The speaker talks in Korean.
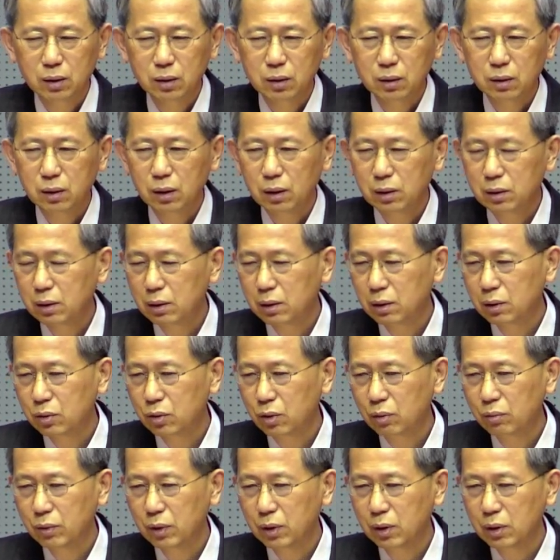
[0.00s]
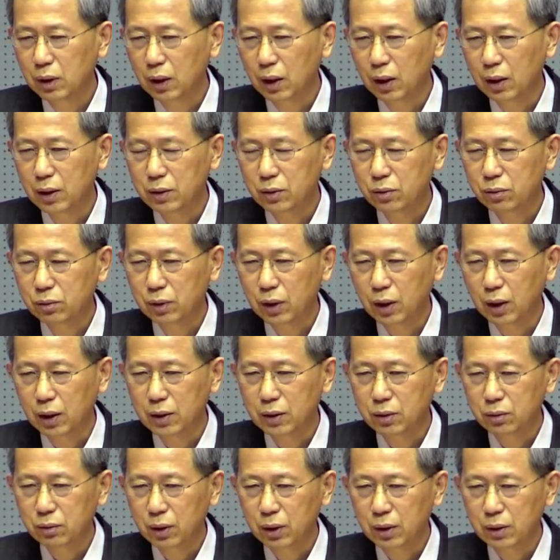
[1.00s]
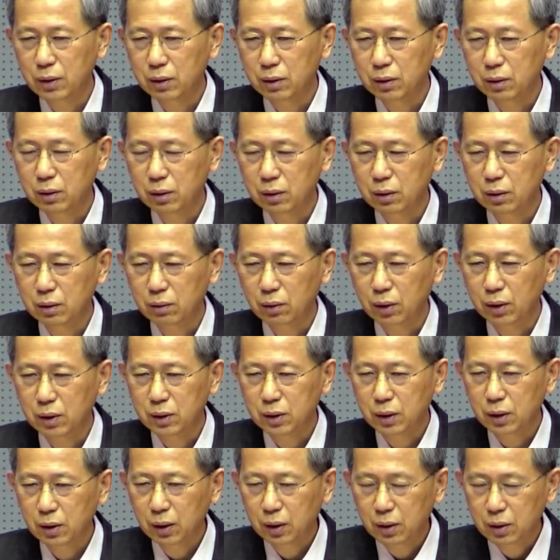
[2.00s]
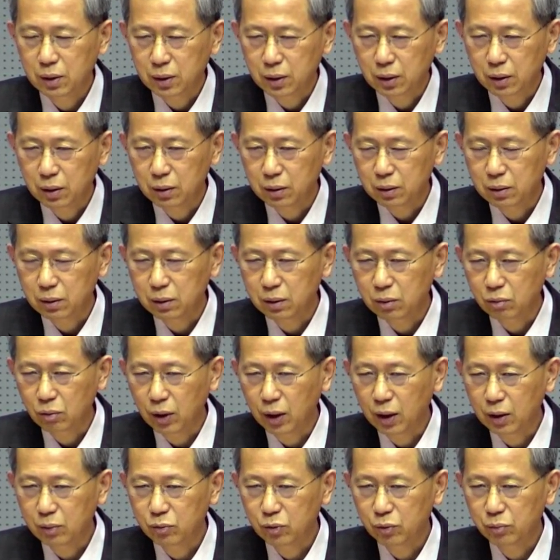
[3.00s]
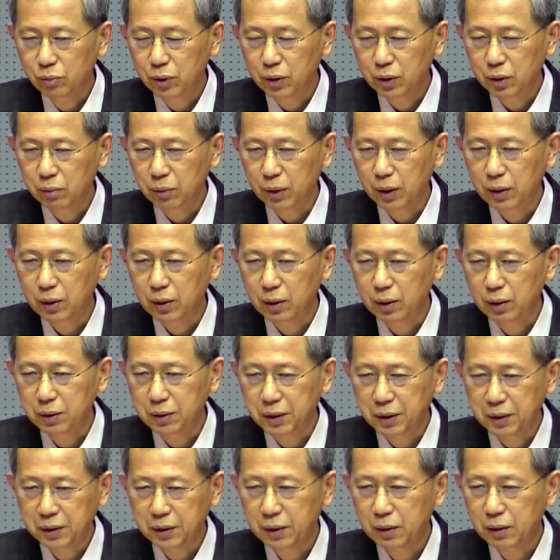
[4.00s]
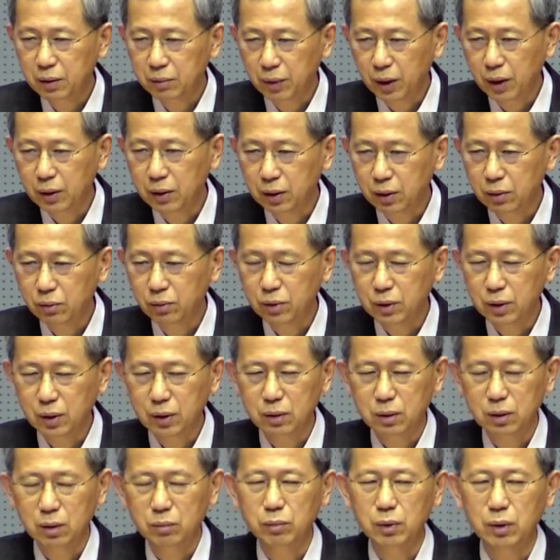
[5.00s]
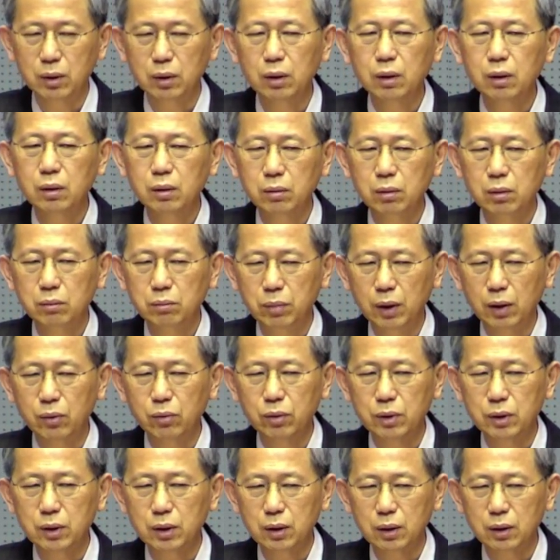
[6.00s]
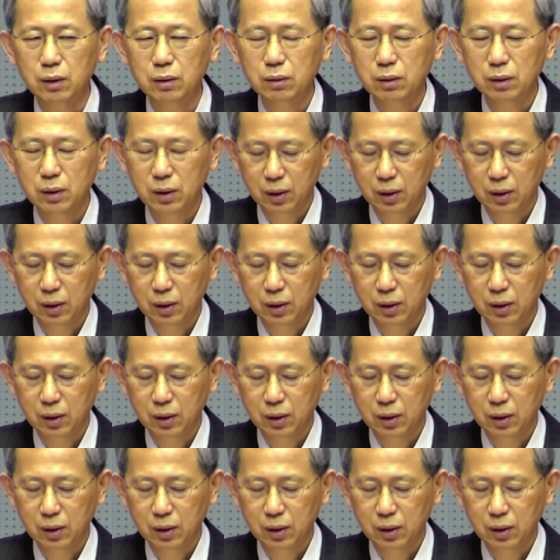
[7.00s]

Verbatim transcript: 그래서 좀 더 나아지고 나아지고 해서 굉장히 이제 그 과학 문명이 발달해서 혜택을 많이 입고 있지 않습니까? 받고 있잖아요.